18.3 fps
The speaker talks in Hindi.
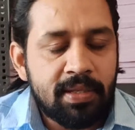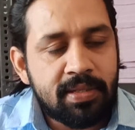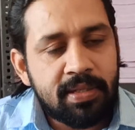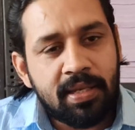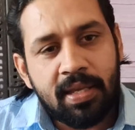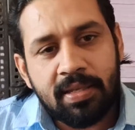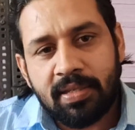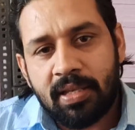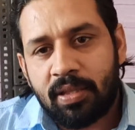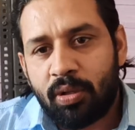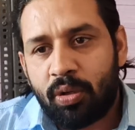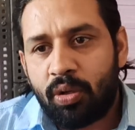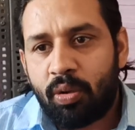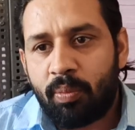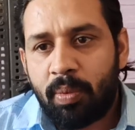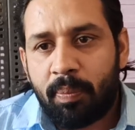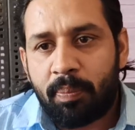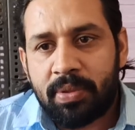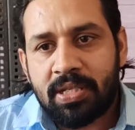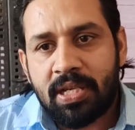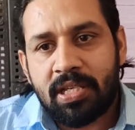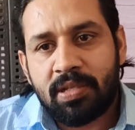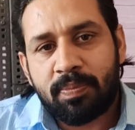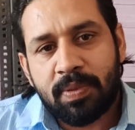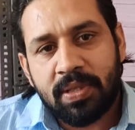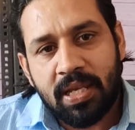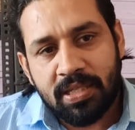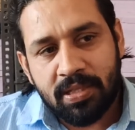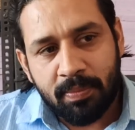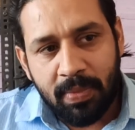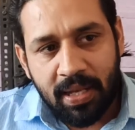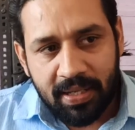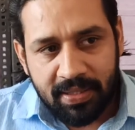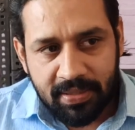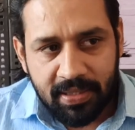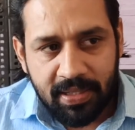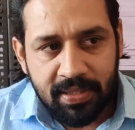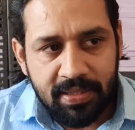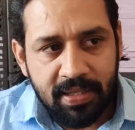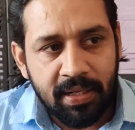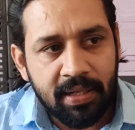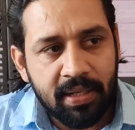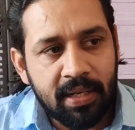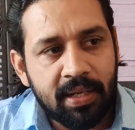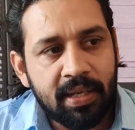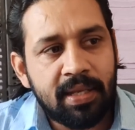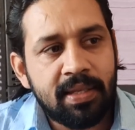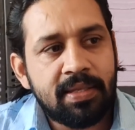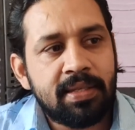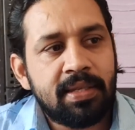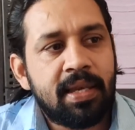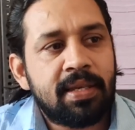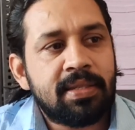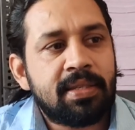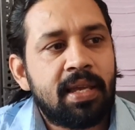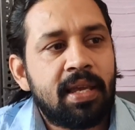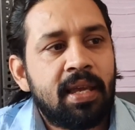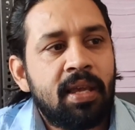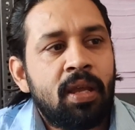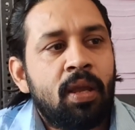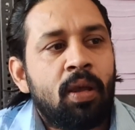की जीएस है दोनों में पचास पचास मार्क्स की सेंटर की जीएस है